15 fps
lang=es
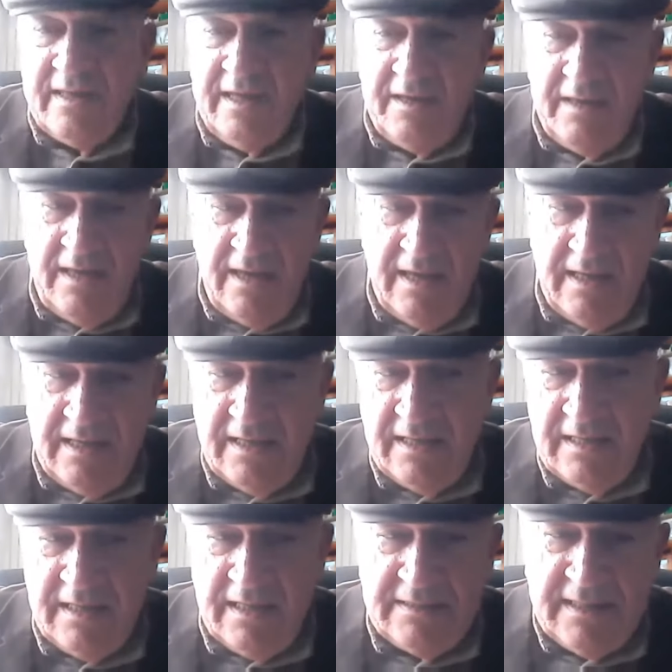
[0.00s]
de,
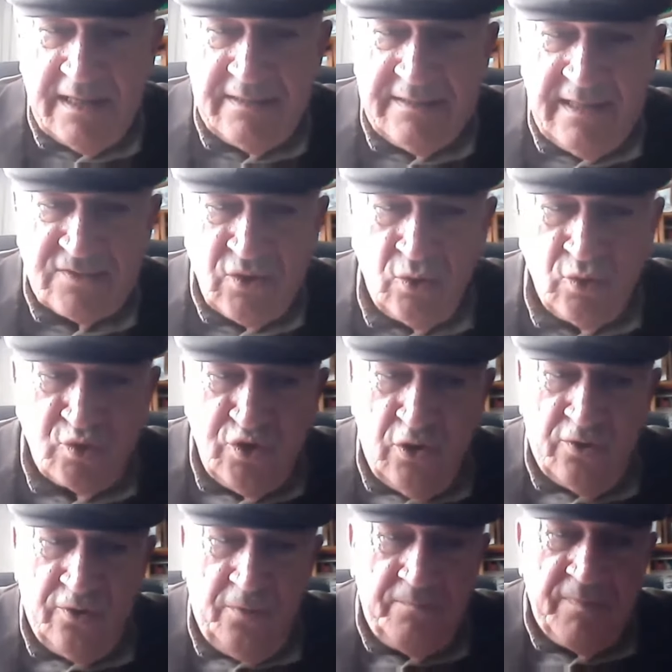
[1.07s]
eh,
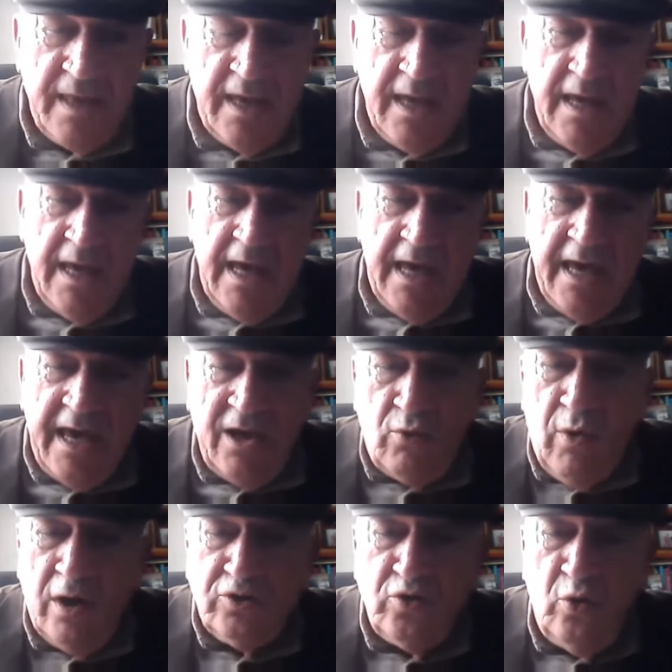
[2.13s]
solución. ¿no? En
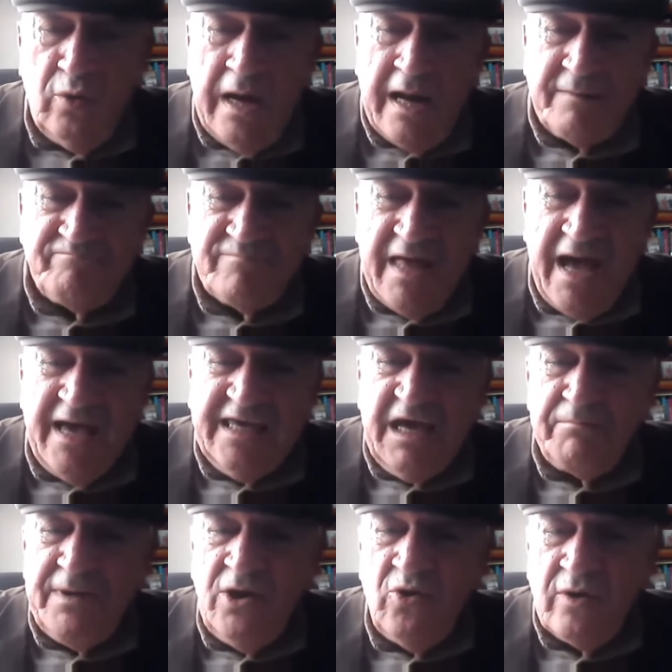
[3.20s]
cuarto lugar, hay
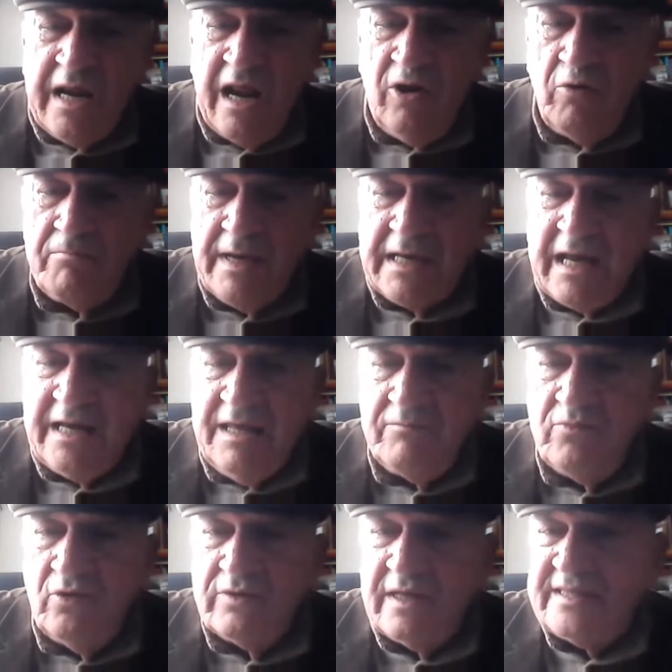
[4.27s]
que mejorar los
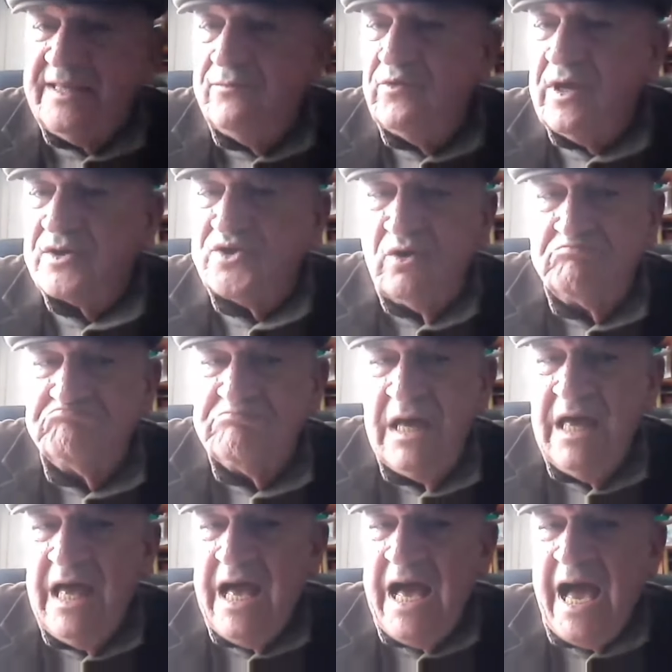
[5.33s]
mecanismos de estimulación
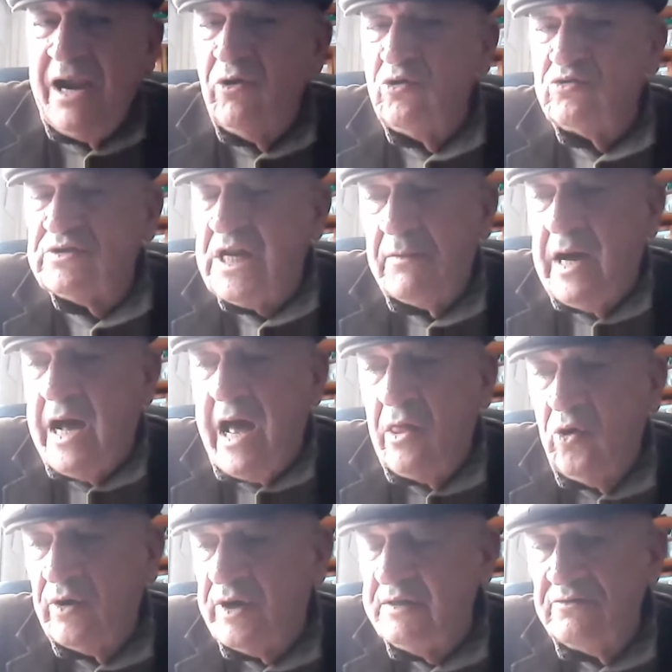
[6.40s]
a los
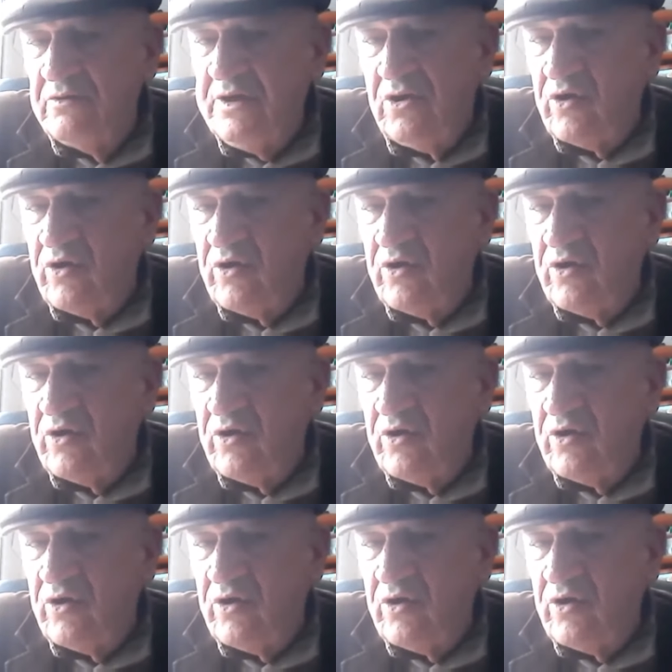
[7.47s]
trabajadores, en